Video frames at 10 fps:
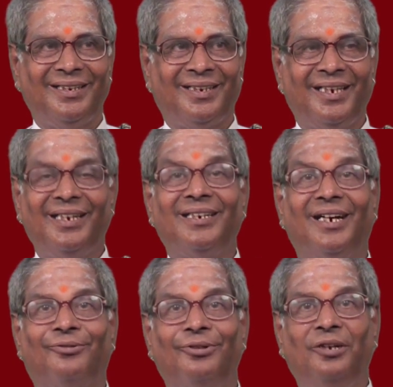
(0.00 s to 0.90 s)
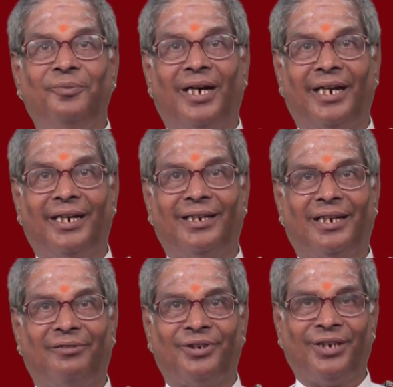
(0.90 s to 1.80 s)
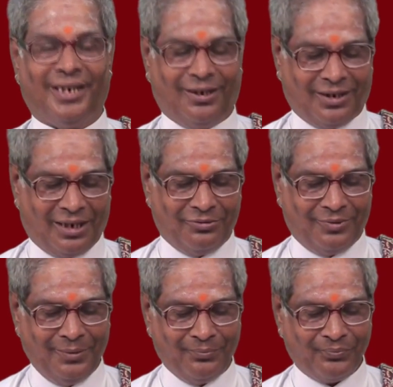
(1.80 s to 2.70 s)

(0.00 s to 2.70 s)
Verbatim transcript: తేలిగ్గా కొట్టిపారేయదగిన విషయాలు కావి